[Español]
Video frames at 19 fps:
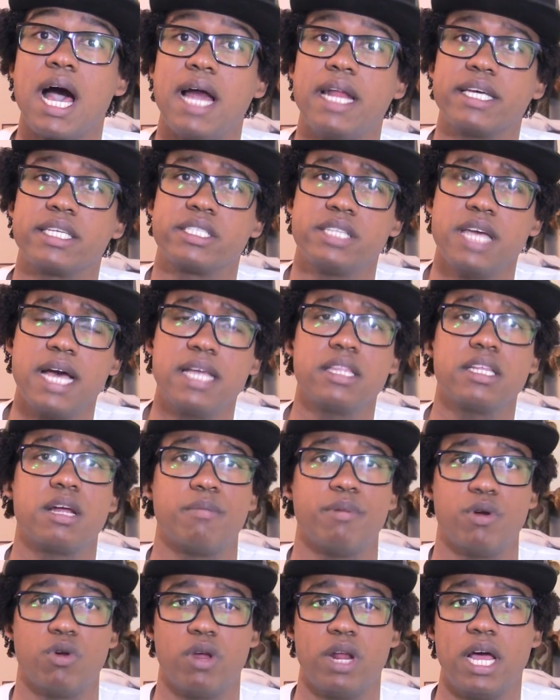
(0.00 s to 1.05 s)
Alexandra,
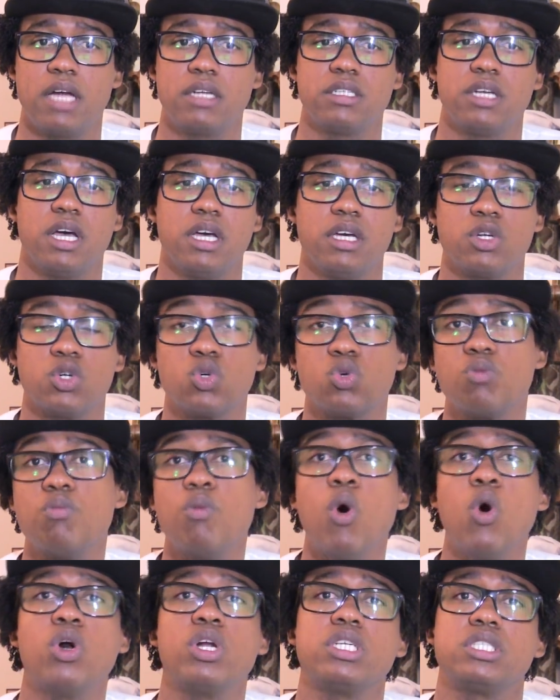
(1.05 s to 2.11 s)
pero eran eh,
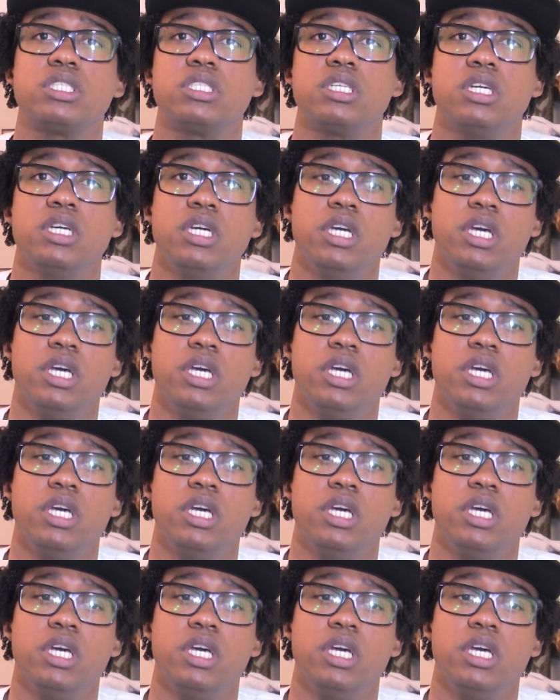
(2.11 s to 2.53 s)
rumores.